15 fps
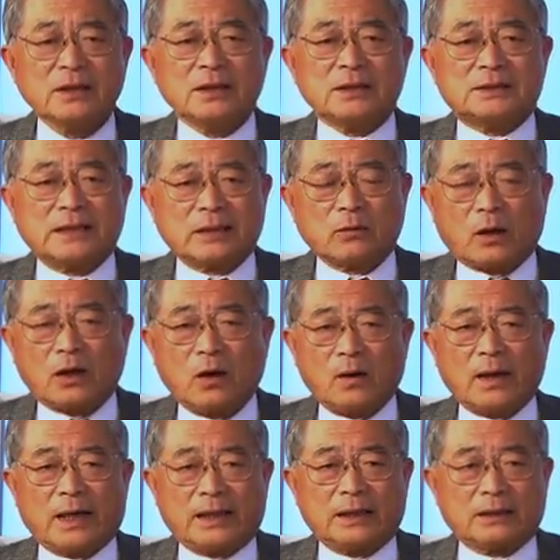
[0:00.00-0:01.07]
结果后
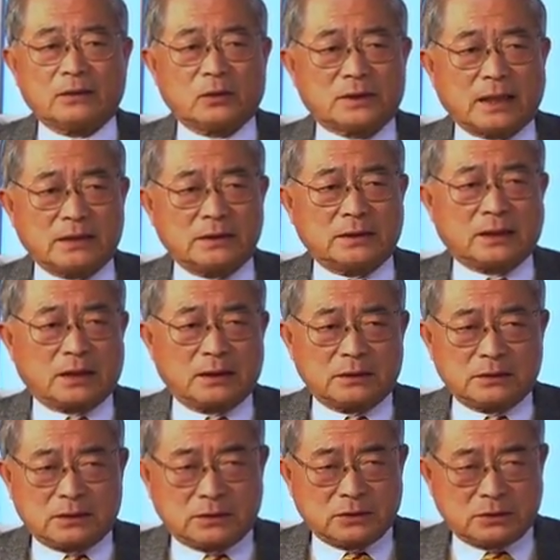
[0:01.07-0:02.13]
来呢，洛杉那
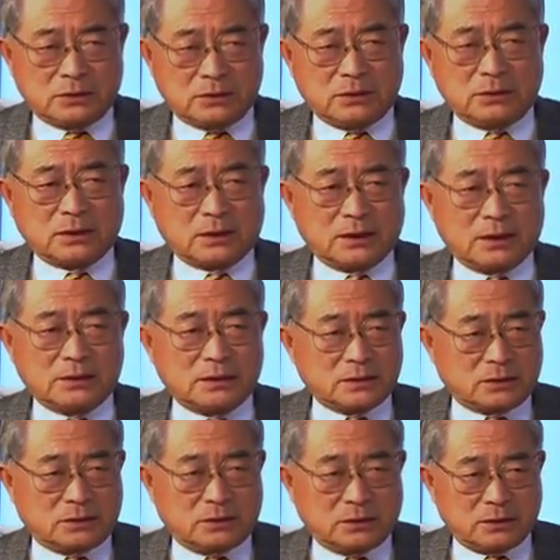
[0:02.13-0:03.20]
个
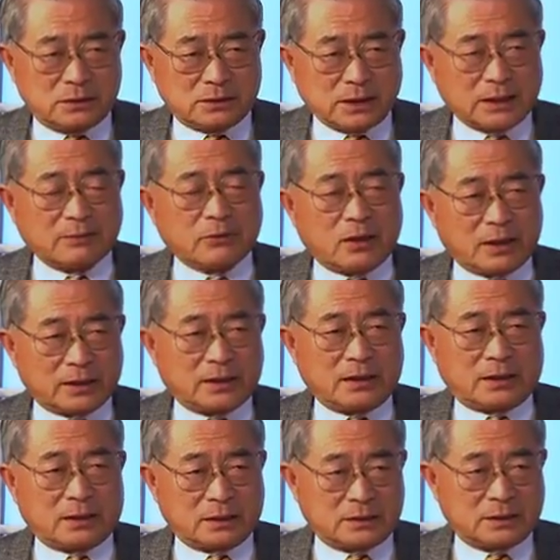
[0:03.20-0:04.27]
Santa
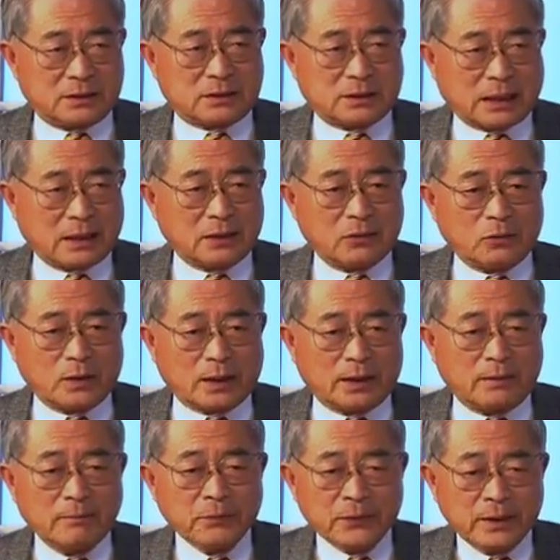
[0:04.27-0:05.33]
Monica 的警察后来